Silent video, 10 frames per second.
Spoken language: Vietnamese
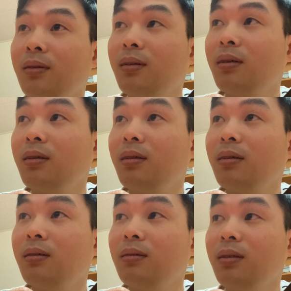
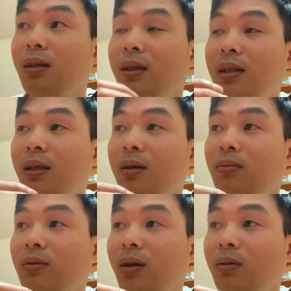uh, tức là người ta
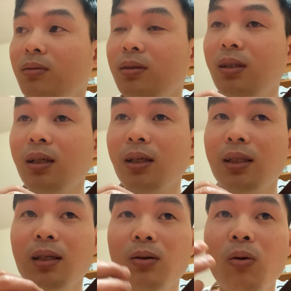không kiểu như là người
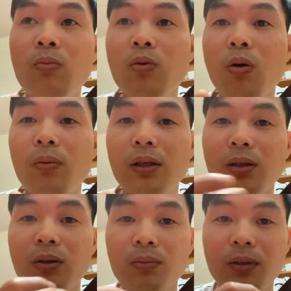ta ôm đồ người
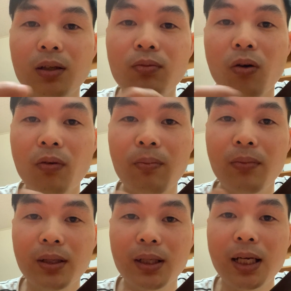ta người ta vồ vập
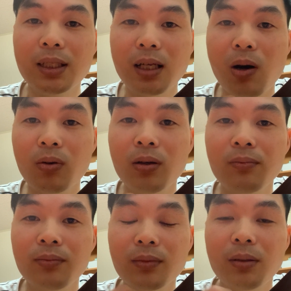mình ngay từ đầu đâu
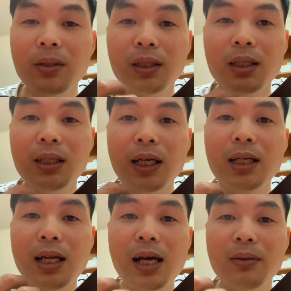nên mình thấy khá là
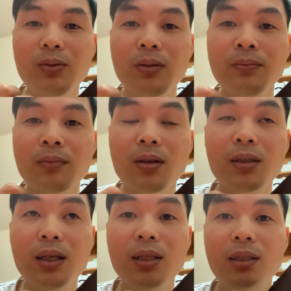lạ
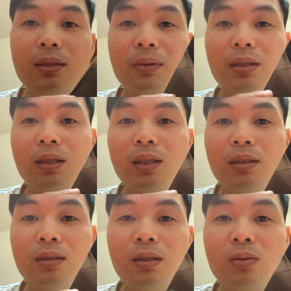luôn đến đấy thì mình
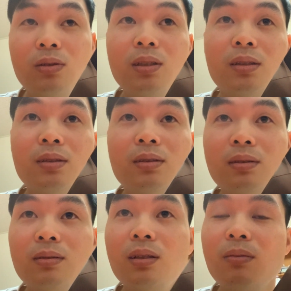được đối xử
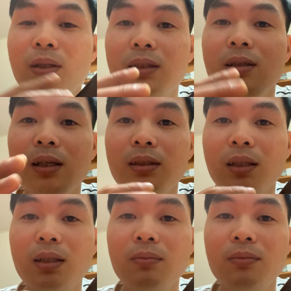rất là bình thường như
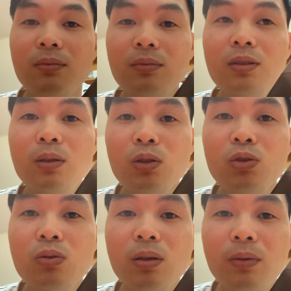thế nhưng mà nói
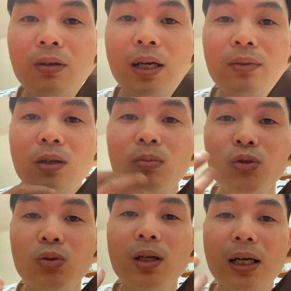chung là mình cũng cảm thấy có một
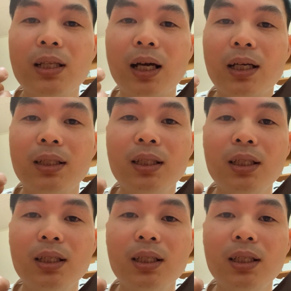chút căng thẳng